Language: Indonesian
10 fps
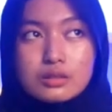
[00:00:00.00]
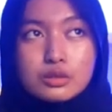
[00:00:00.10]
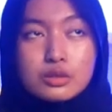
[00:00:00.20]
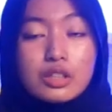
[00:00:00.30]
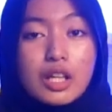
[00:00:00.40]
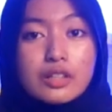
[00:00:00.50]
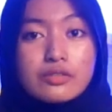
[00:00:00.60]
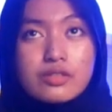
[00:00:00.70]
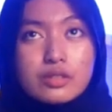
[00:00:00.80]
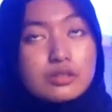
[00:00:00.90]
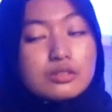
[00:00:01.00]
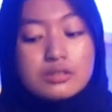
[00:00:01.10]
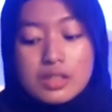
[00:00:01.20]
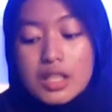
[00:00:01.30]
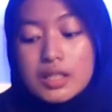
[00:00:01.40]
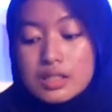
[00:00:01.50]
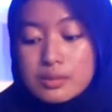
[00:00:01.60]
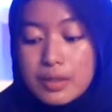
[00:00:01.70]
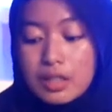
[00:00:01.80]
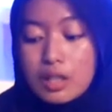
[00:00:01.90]
untuk live view ya
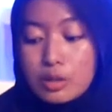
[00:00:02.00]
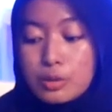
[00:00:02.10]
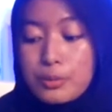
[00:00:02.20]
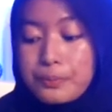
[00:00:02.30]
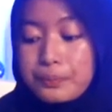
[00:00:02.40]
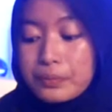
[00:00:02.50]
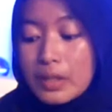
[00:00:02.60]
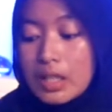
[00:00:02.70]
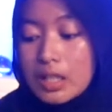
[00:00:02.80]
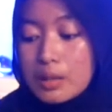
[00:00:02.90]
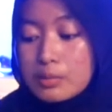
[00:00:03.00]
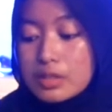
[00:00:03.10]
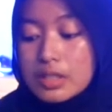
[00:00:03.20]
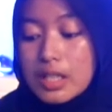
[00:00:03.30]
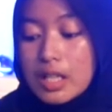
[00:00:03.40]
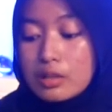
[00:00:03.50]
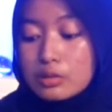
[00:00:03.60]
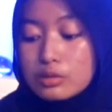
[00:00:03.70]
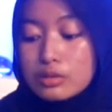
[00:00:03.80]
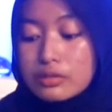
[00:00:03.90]
seperti itu kemudian
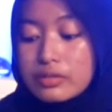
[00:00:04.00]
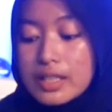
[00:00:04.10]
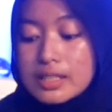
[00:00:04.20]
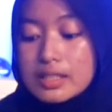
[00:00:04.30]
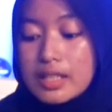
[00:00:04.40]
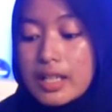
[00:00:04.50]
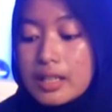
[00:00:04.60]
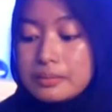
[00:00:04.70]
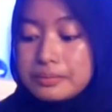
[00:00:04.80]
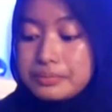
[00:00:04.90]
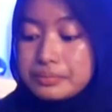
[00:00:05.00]
untuk flashnya